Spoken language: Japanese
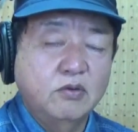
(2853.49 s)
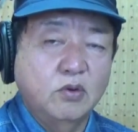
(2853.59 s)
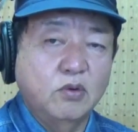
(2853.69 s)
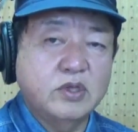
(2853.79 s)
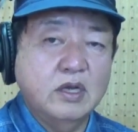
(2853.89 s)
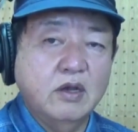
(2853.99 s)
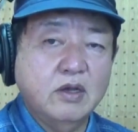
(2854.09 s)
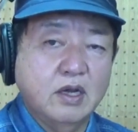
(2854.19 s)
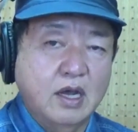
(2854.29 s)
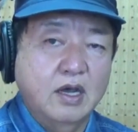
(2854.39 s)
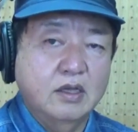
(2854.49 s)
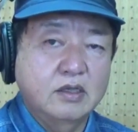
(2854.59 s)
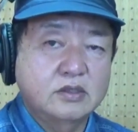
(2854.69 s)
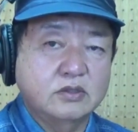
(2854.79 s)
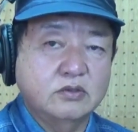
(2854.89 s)
これ沖縄から
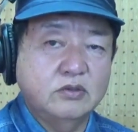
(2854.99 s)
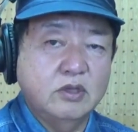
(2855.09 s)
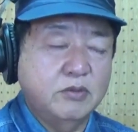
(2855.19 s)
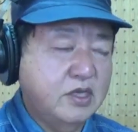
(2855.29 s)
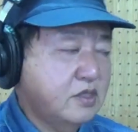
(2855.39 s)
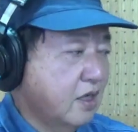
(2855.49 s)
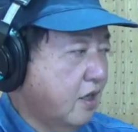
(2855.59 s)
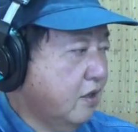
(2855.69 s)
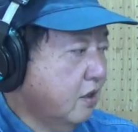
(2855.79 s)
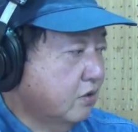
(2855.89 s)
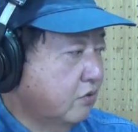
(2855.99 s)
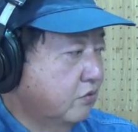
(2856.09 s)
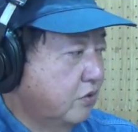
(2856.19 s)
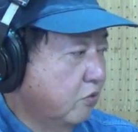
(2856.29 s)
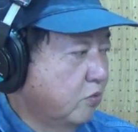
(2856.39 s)
作ってもいいんじゃないかっていう
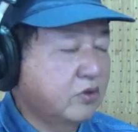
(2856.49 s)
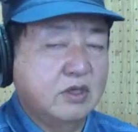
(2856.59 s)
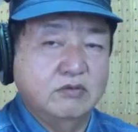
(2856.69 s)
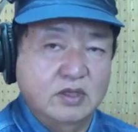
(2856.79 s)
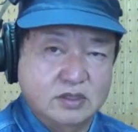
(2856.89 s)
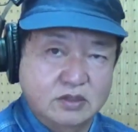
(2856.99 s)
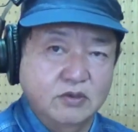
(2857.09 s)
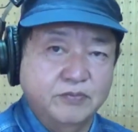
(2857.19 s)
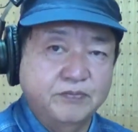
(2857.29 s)
ふうに思ってるんですよ。